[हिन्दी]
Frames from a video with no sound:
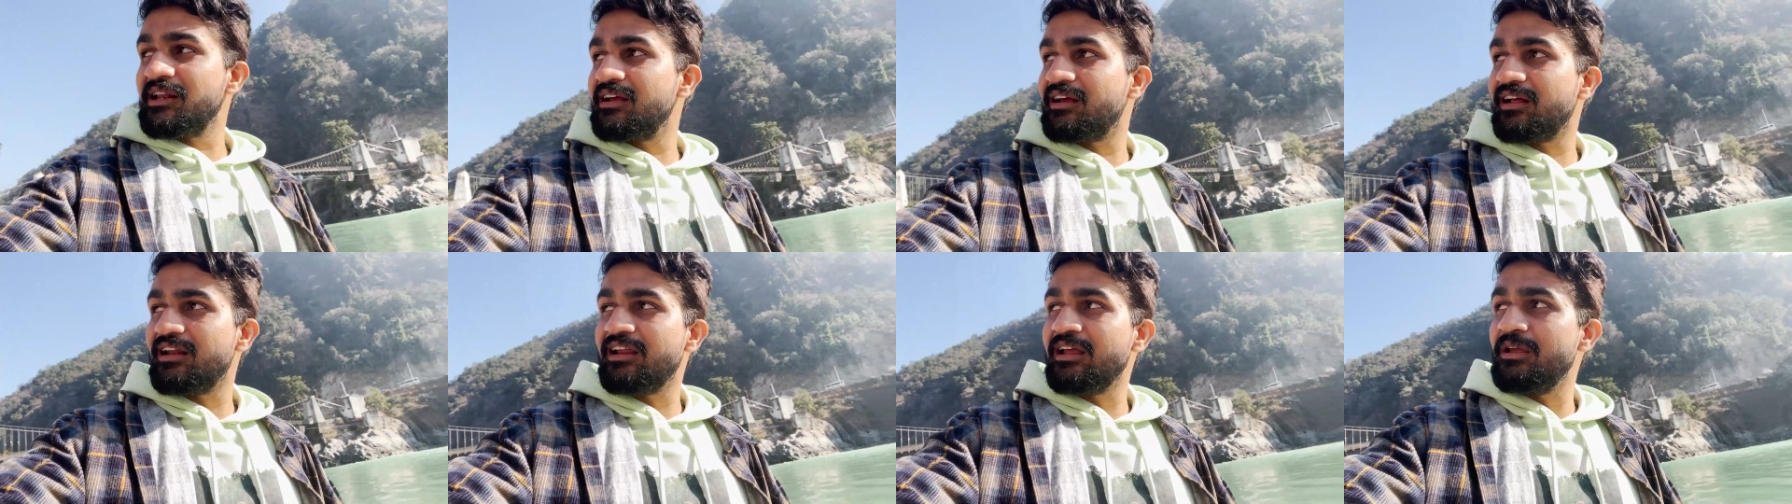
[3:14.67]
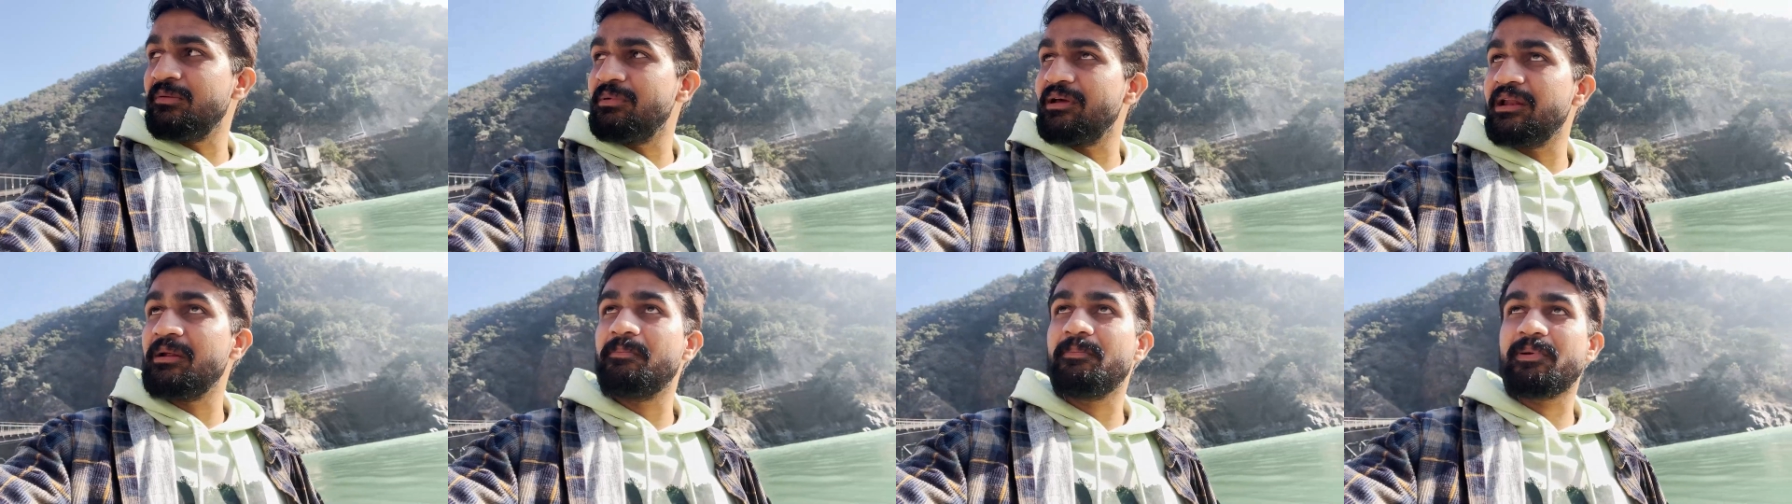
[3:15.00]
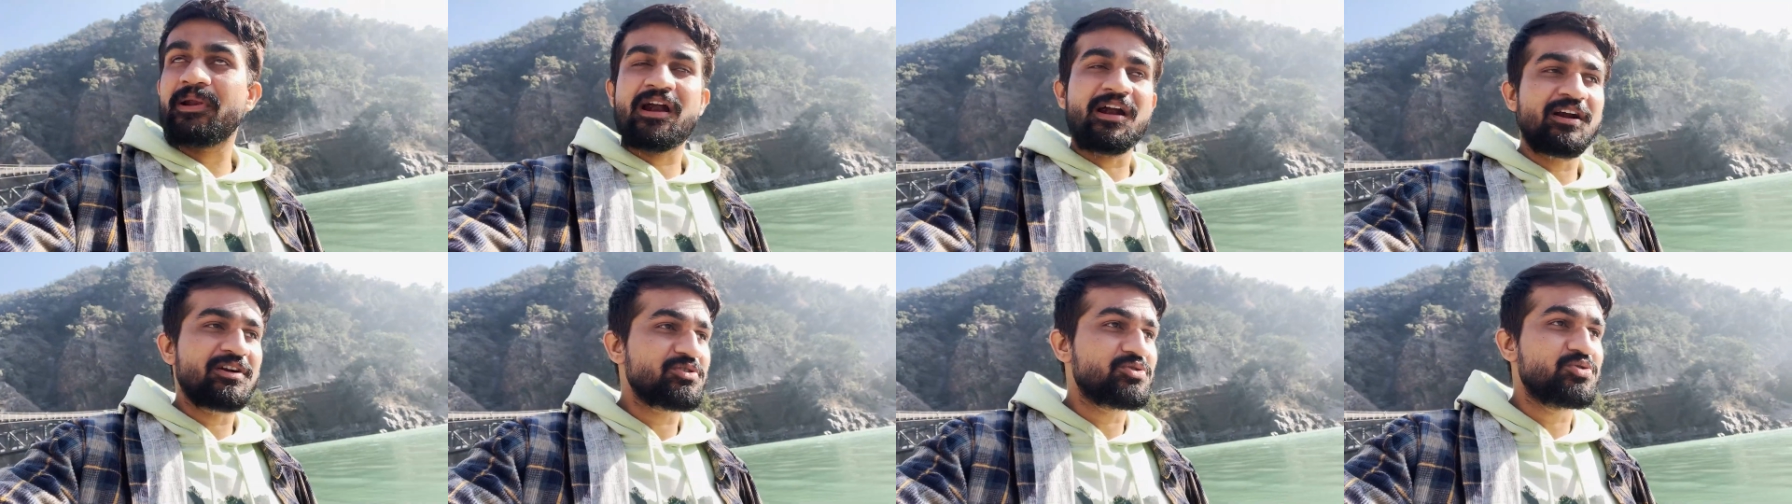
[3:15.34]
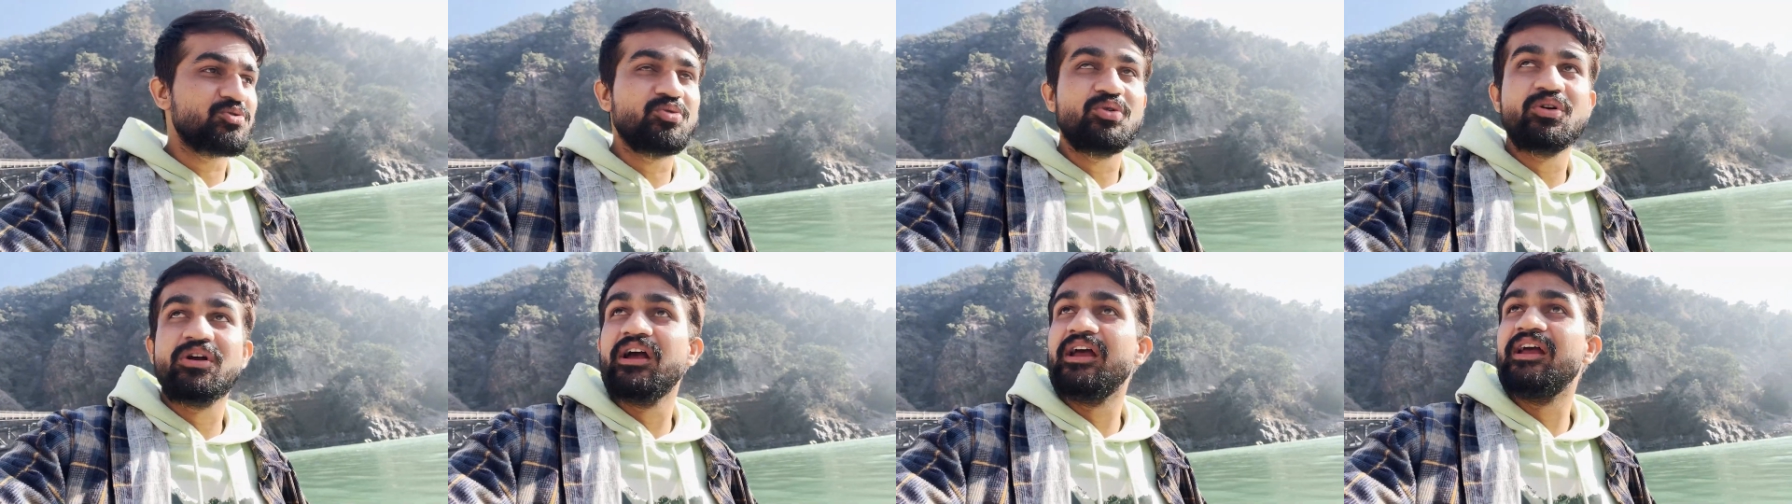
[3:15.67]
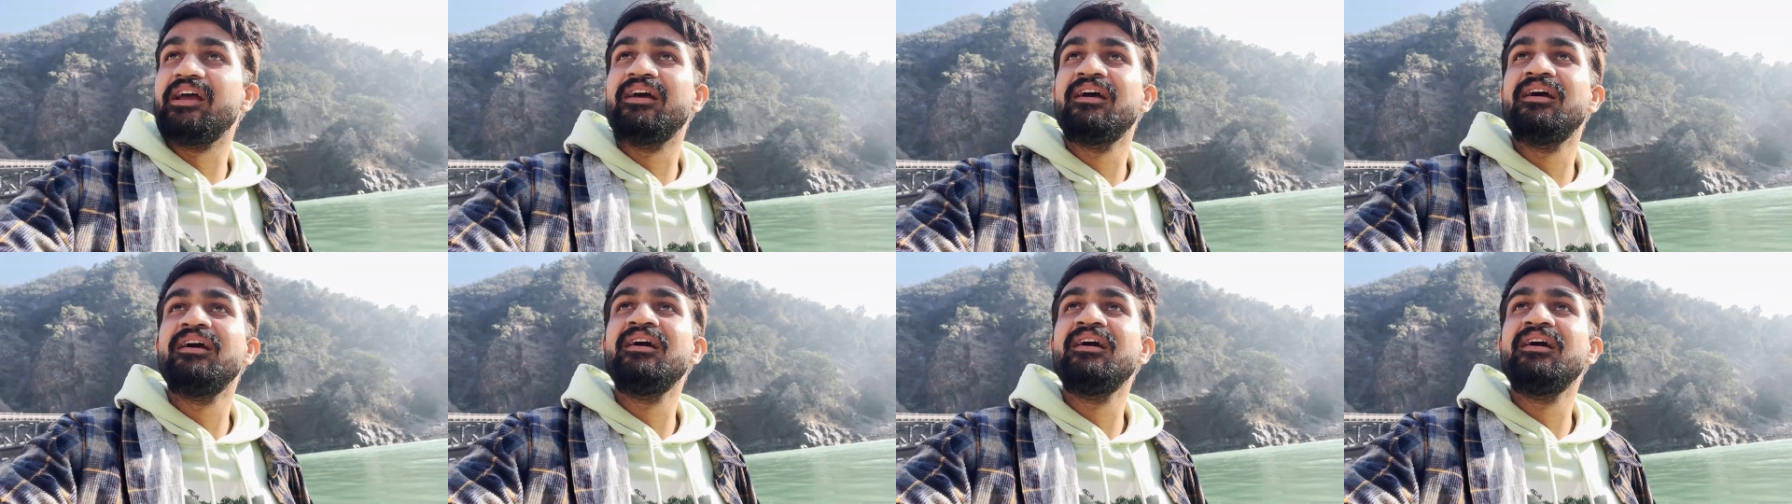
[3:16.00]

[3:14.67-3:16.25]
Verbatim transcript: निकल गई मेरे प्राण सूख गए